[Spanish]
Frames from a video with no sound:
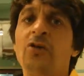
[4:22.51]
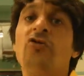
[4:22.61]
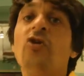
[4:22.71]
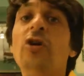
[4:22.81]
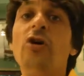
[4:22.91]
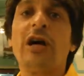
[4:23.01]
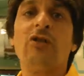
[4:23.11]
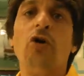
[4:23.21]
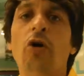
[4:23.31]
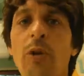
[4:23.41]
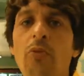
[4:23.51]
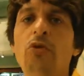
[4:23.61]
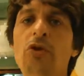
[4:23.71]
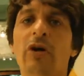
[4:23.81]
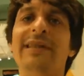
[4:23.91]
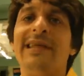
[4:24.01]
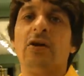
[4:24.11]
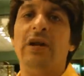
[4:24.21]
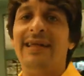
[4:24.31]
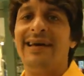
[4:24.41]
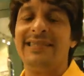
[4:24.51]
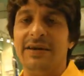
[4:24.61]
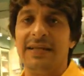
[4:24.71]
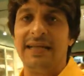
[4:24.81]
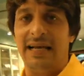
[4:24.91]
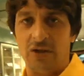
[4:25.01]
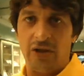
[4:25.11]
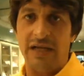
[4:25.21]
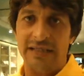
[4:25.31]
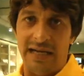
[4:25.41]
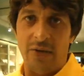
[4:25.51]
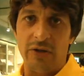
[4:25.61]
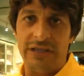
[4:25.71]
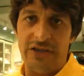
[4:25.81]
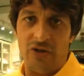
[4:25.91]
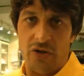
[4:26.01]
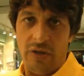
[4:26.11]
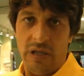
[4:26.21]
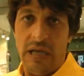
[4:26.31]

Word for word: Yo no digo que todo el mundo entre con la idea de llevarse las ostras en el bolsillo,